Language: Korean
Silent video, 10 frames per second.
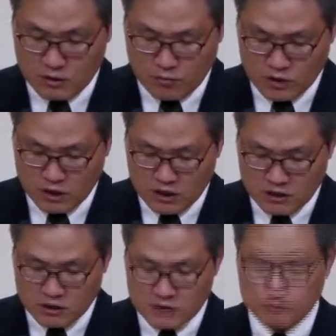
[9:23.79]
읽은
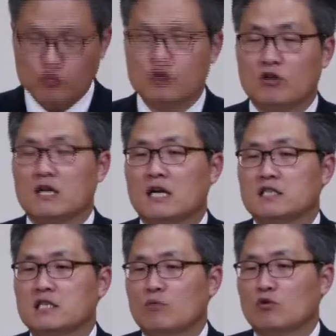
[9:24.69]

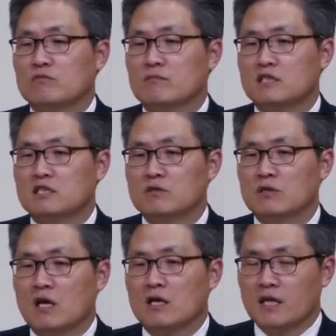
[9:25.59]
19절까지의 모든 말씀은
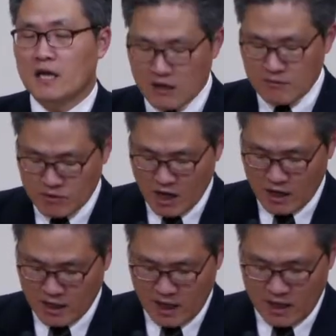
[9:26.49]

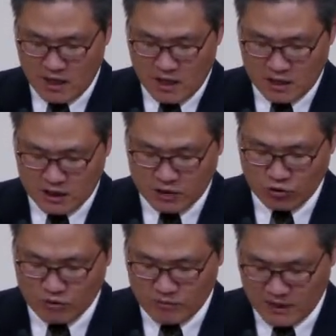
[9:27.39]
예레미야의 아,
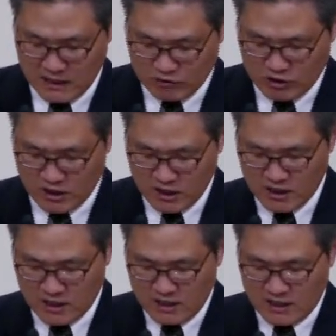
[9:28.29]
기도입니다. 우리
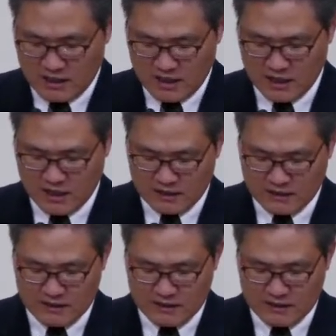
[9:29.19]
어,